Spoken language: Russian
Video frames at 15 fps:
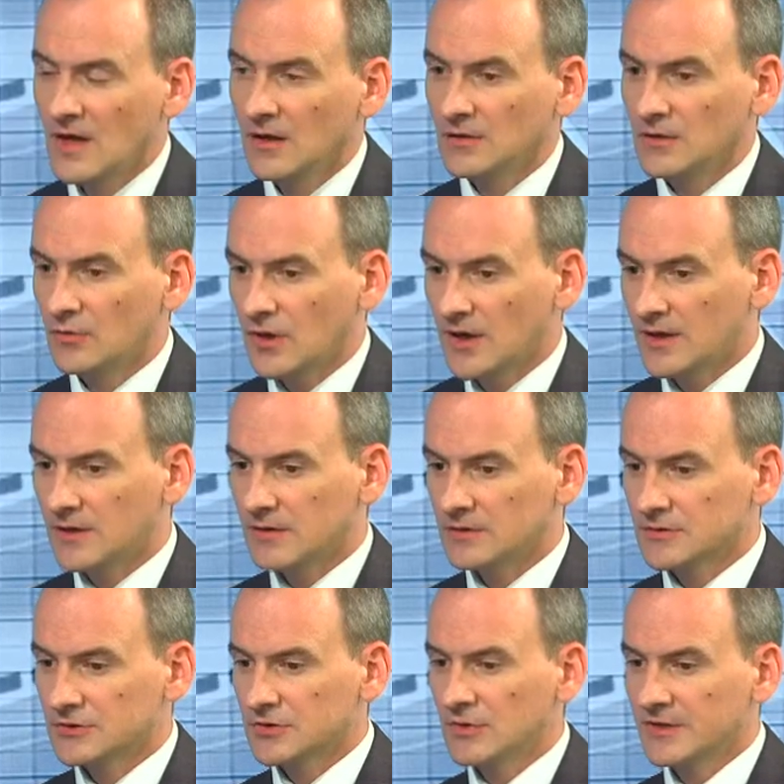Ну, а
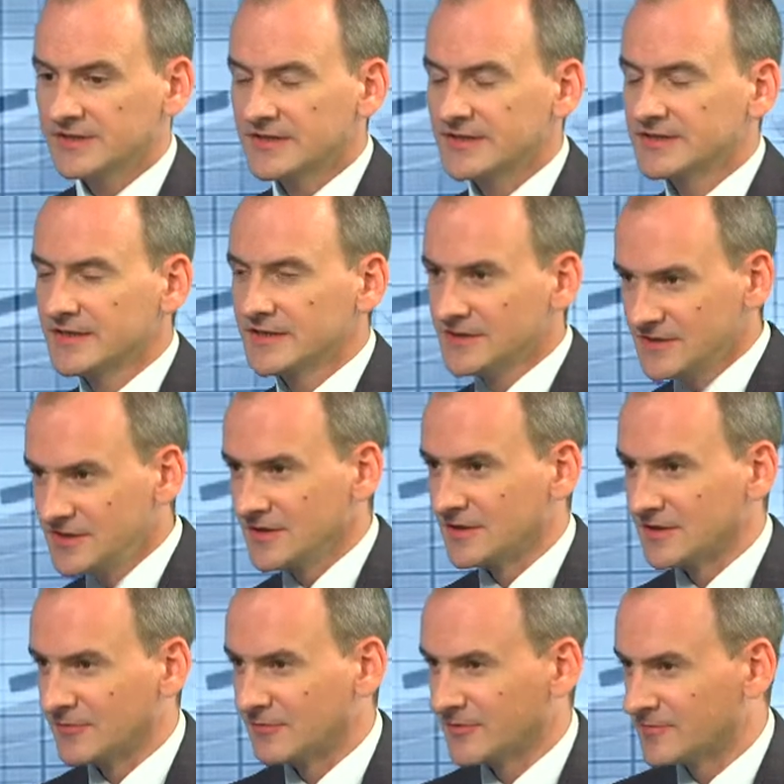что касается
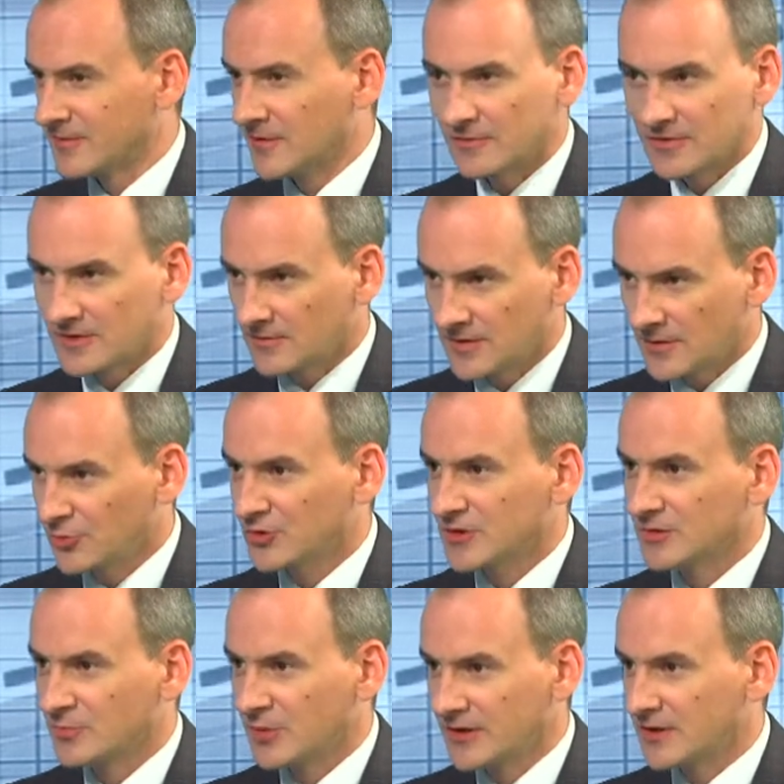денег, ведь
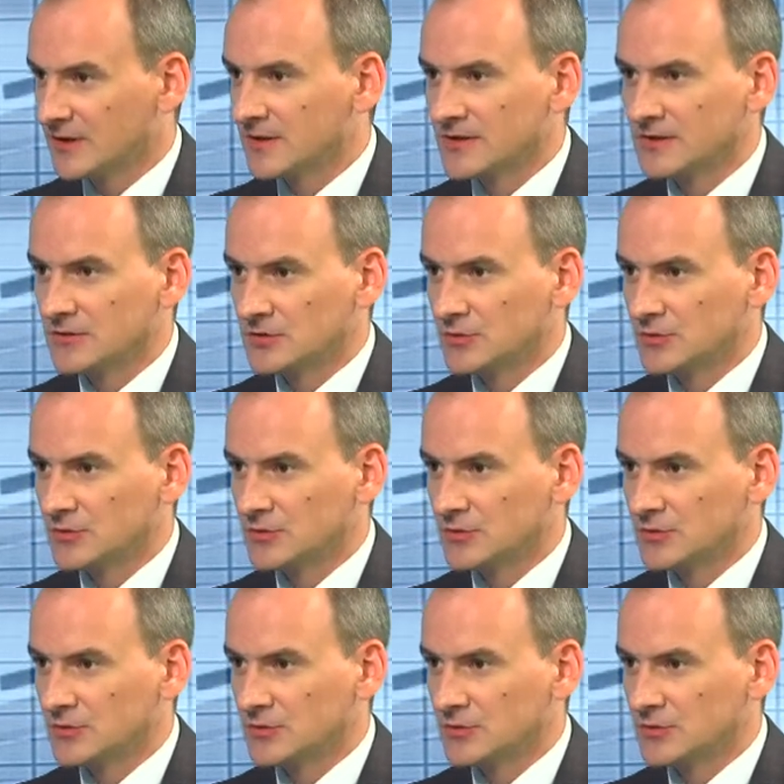работы, понятное дело,